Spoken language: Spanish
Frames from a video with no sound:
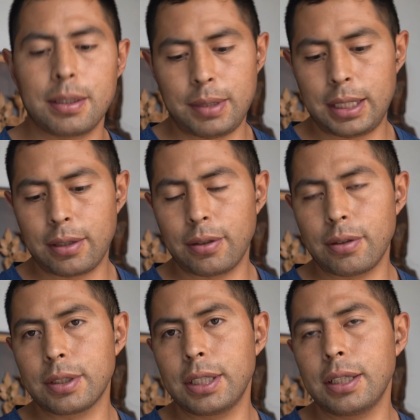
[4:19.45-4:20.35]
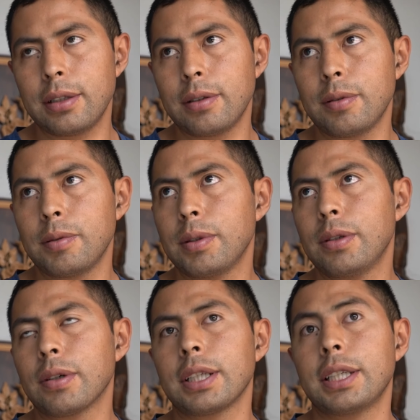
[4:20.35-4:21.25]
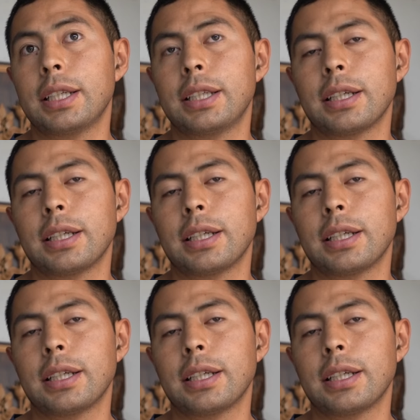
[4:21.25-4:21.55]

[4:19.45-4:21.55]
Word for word: que vayan conociendo lo que se hace